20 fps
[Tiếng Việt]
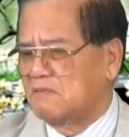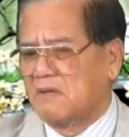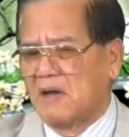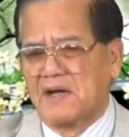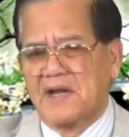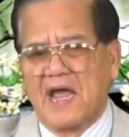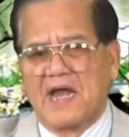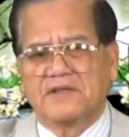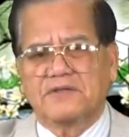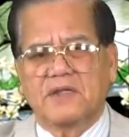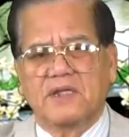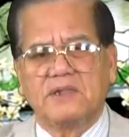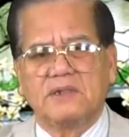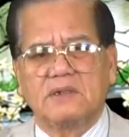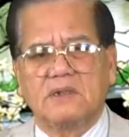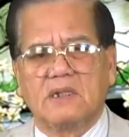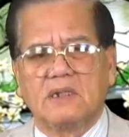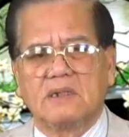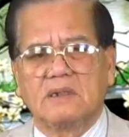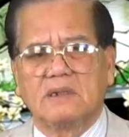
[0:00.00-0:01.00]
Đại Tây
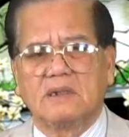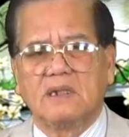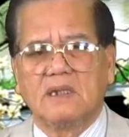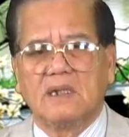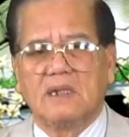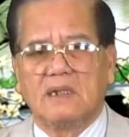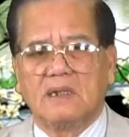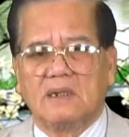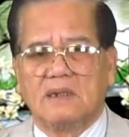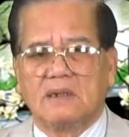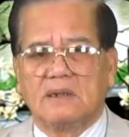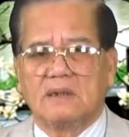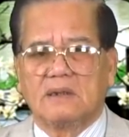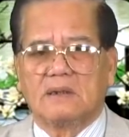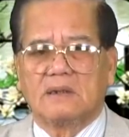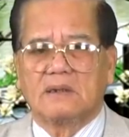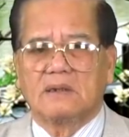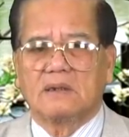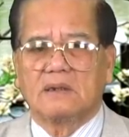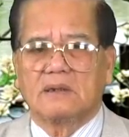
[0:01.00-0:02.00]
Dương.
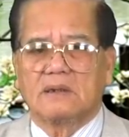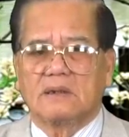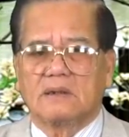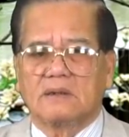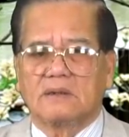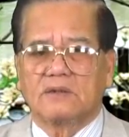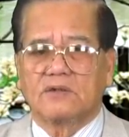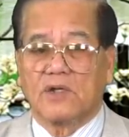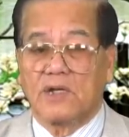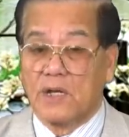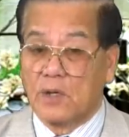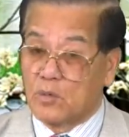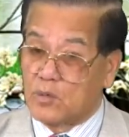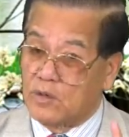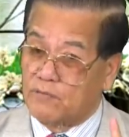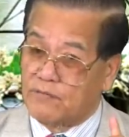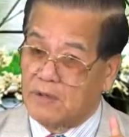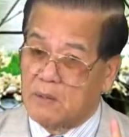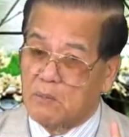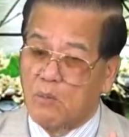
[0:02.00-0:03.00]
Cho nên quý
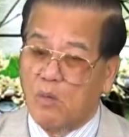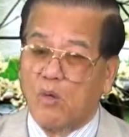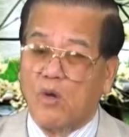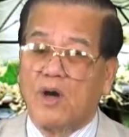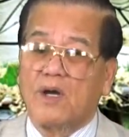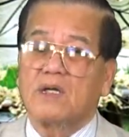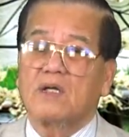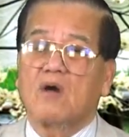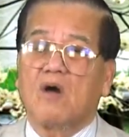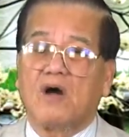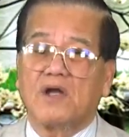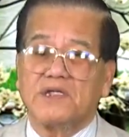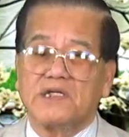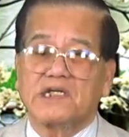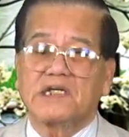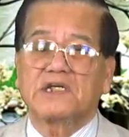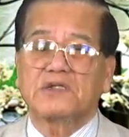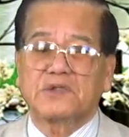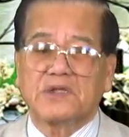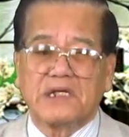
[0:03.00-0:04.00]
vị muốn có những
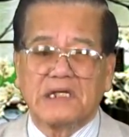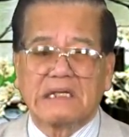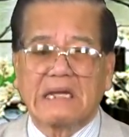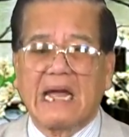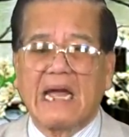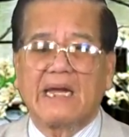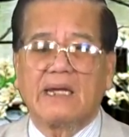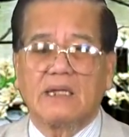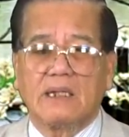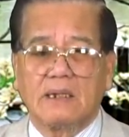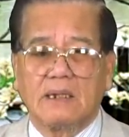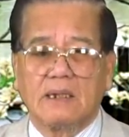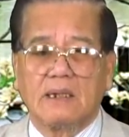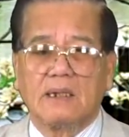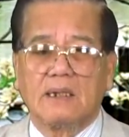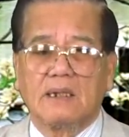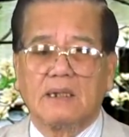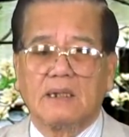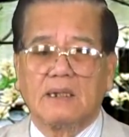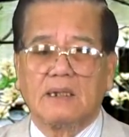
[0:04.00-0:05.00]
cái tin hay,
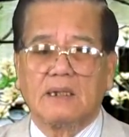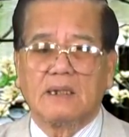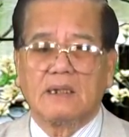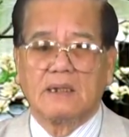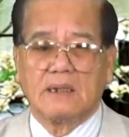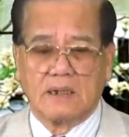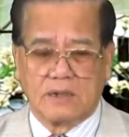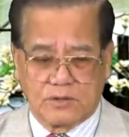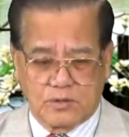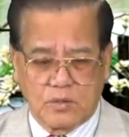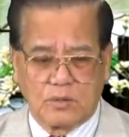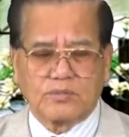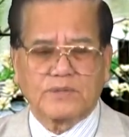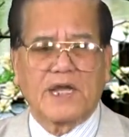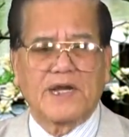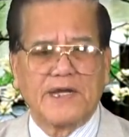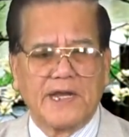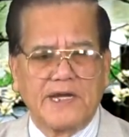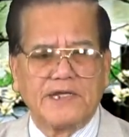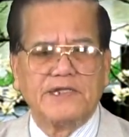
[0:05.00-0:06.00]
chúng ta
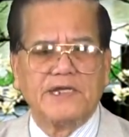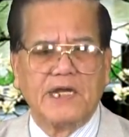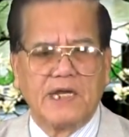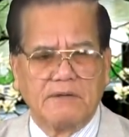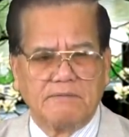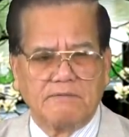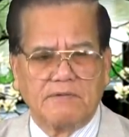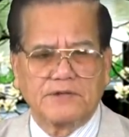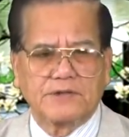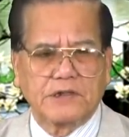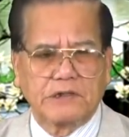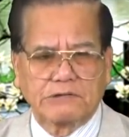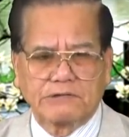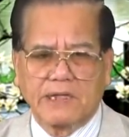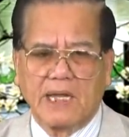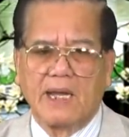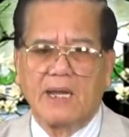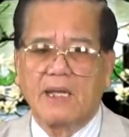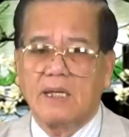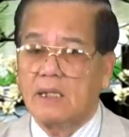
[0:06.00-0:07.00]
nên nhìn vào thực
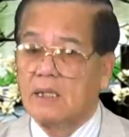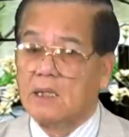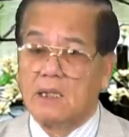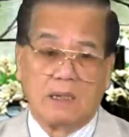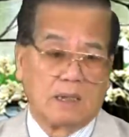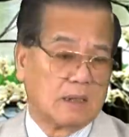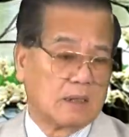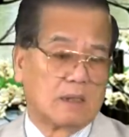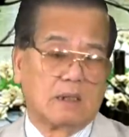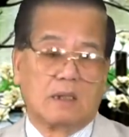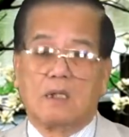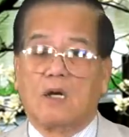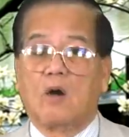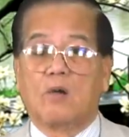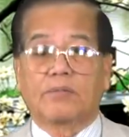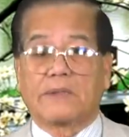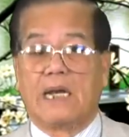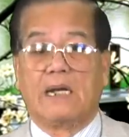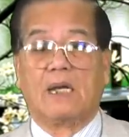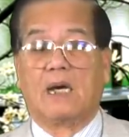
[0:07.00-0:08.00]
tế. Úc
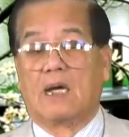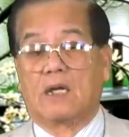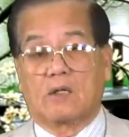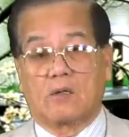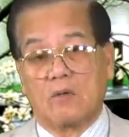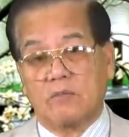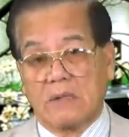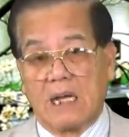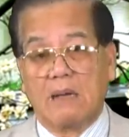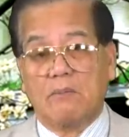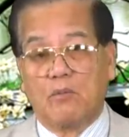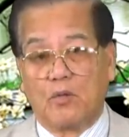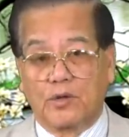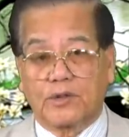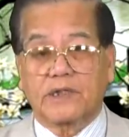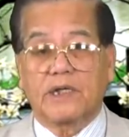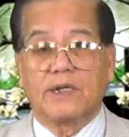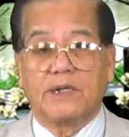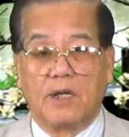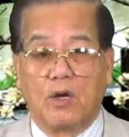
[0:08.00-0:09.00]
Đại Lợi cũng là một
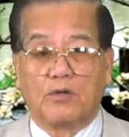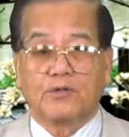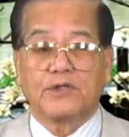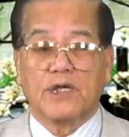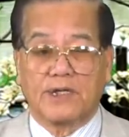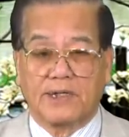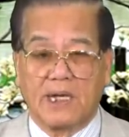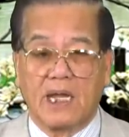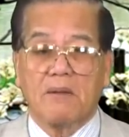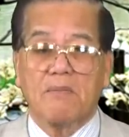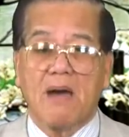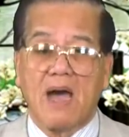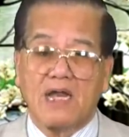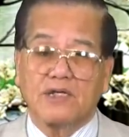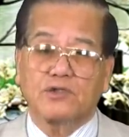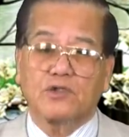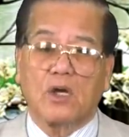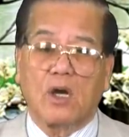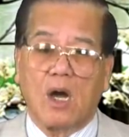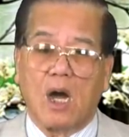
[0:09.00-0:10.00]
cái điều Thượng Đế ban
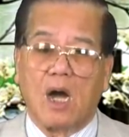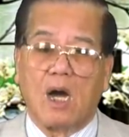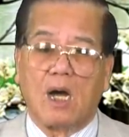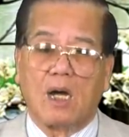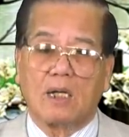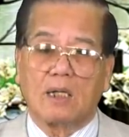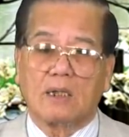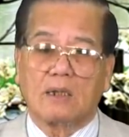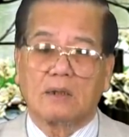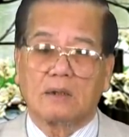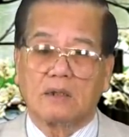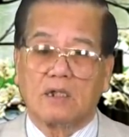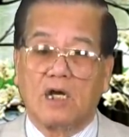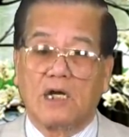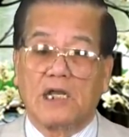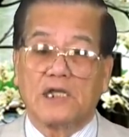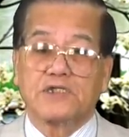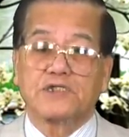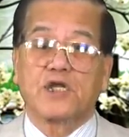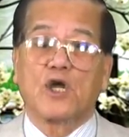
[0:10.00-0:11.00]
cho họ, gọi
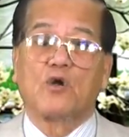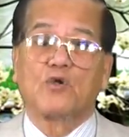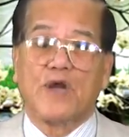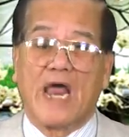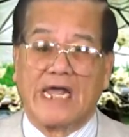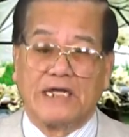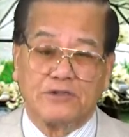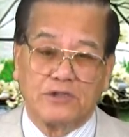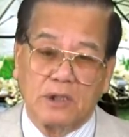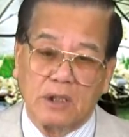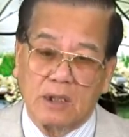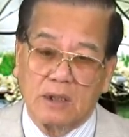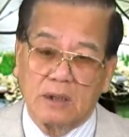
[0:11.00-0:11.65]
là châu Đại Dương.